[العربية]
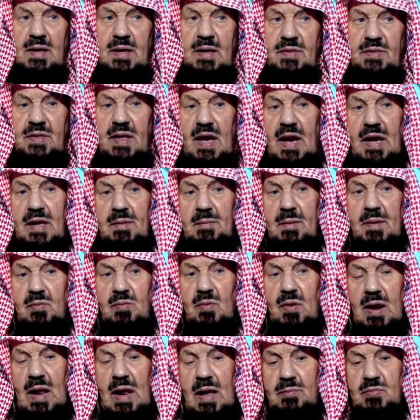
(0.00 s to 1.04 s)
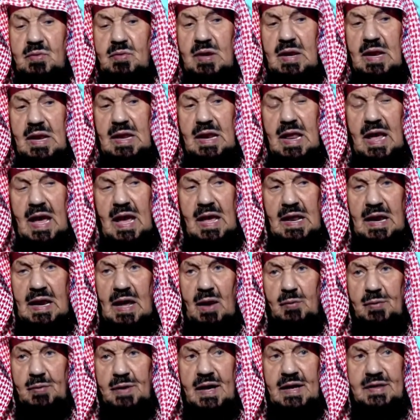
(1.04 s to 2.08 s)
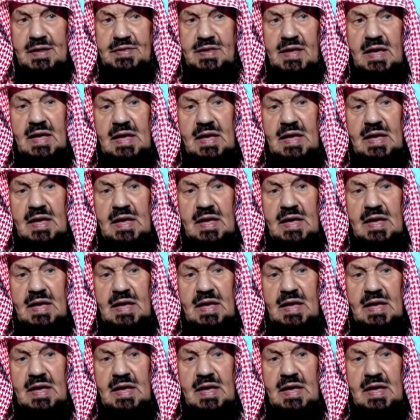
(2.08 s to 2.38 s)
دائما والحمد لله الأوراد